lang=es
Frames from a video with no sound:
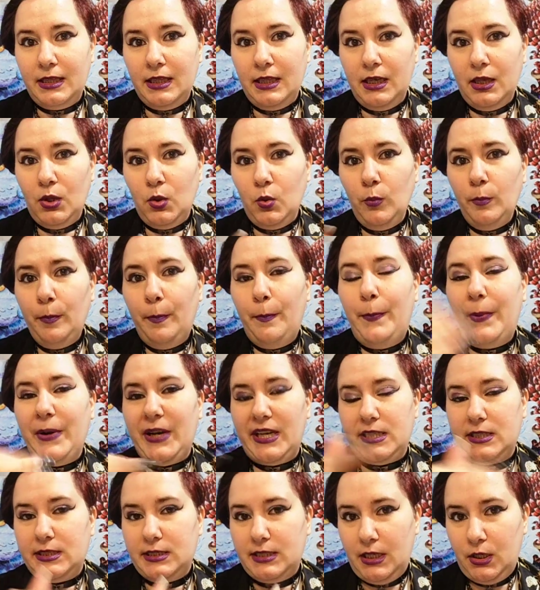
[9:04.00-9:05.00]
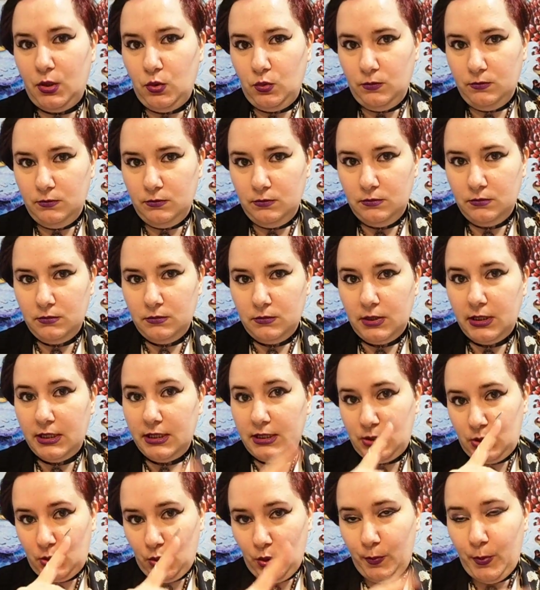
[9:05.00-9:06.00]
tiene un pre-serum,
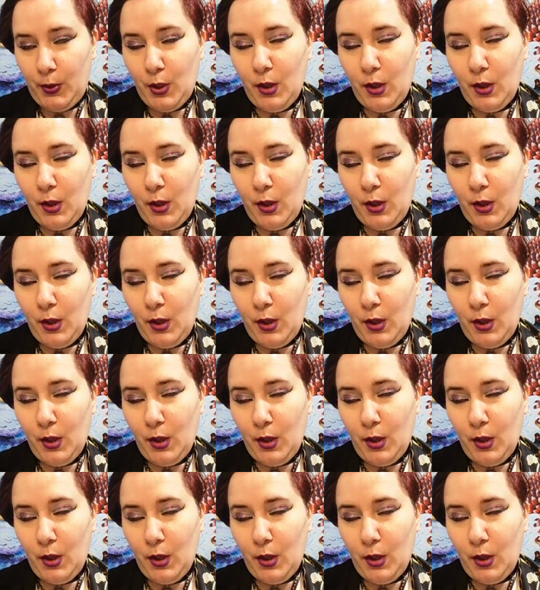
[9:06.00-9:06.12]
que estoy